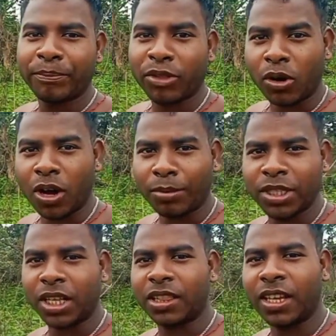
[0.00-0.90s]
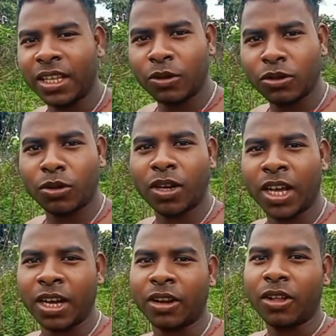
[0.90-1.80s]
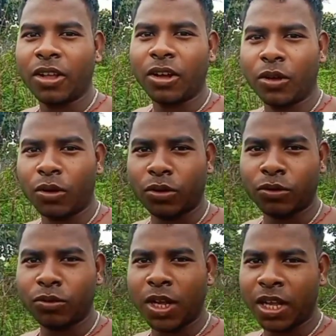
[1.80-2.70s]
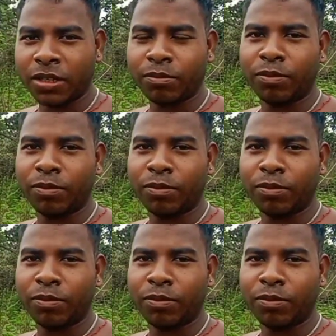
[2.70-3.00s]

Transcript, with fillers: तो अब चलते हैं दोस्तों घर और वहाँ